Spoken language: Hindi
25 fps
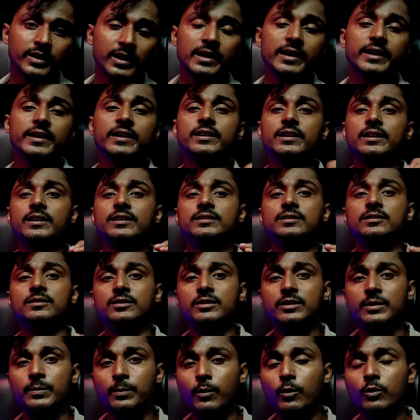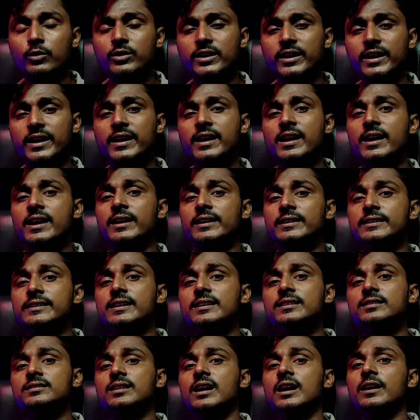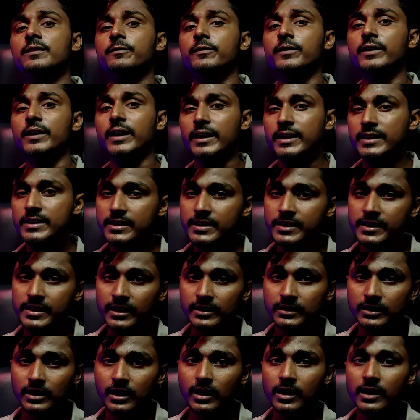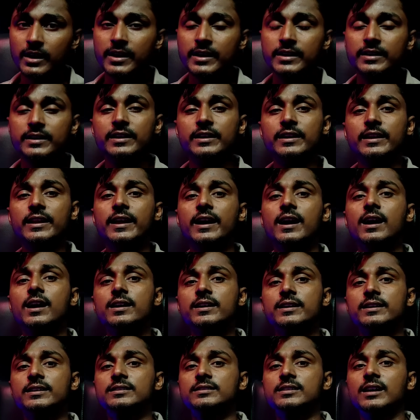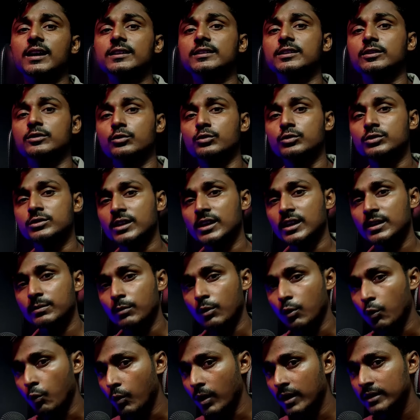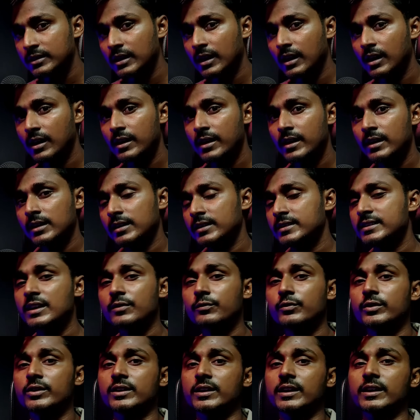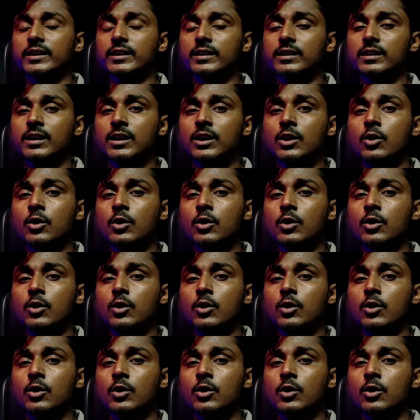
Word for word: लेकिन इस रिपोर्ट ने यह साफ नहीं किया था कि नेहा के साथ दुष्कर्म हुआ था या फिर नहीं